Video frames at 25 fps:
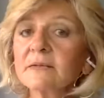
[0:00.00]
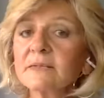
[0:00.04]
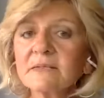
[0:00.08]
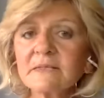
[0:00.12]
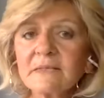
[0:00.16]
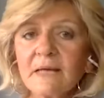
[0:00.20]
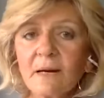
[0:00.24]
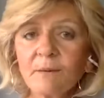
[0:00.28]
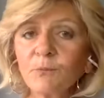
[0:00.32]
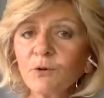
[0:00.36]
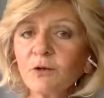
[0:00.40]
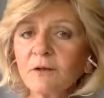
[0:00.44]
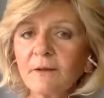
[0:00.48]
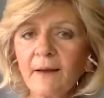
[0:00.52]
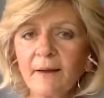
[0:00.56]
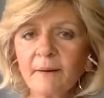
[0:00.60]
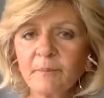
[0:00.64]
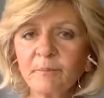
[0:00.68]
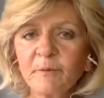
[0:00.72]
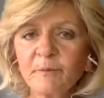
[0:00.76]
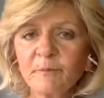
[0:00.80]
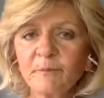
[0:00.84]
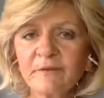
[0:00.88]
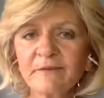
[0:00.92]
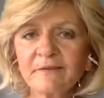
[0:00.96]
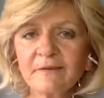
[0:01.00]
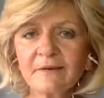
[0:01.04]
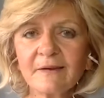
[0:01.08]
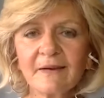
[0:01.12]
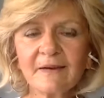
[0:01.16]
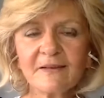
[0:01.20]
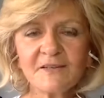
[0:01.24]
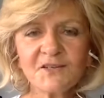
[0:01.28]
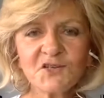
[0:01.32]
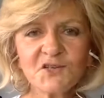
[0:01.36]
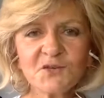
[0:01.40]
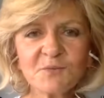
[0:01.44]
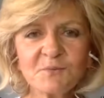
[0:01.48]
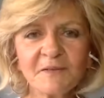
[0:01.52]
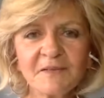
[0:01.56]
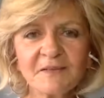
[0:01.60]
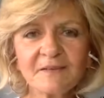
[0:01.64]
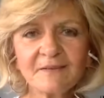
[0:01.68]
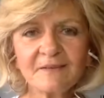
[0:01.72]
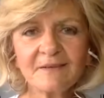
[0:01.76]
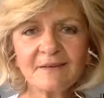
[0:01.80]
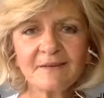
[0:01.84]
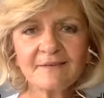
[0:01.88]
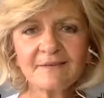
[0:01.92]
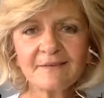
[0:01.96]
İstanbul Hepimizin
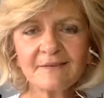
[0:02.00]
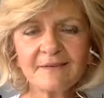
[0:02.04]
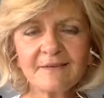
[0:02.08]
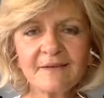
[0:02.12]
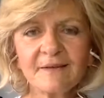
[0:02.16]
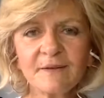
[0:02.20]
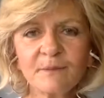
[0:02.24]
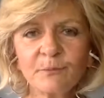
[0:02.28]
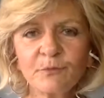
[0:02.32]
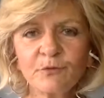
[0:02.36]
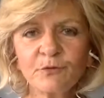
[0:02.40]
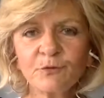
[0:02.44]
gelişiminin hazırlayıp